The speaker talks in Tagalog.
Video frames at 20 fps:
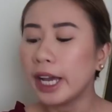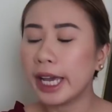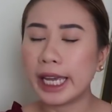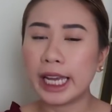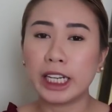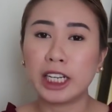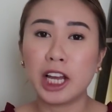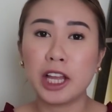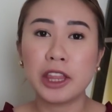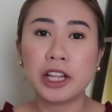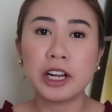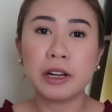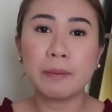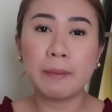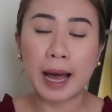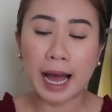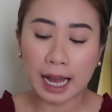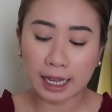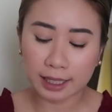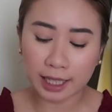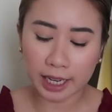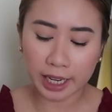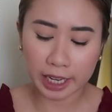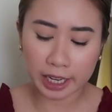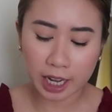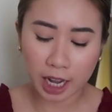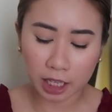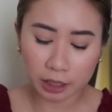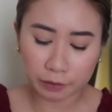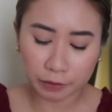Okay, another bag that
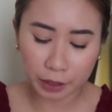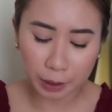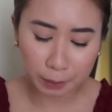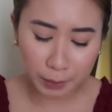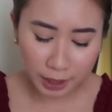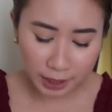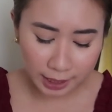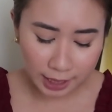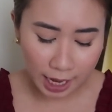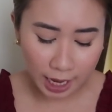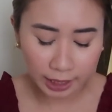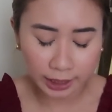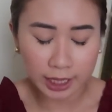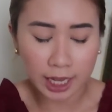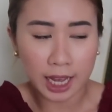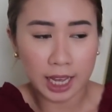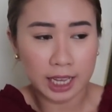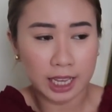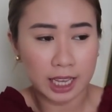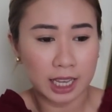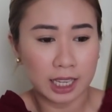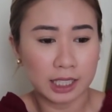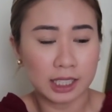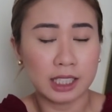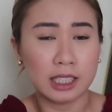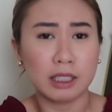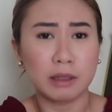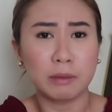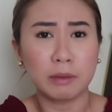I got from Lazada is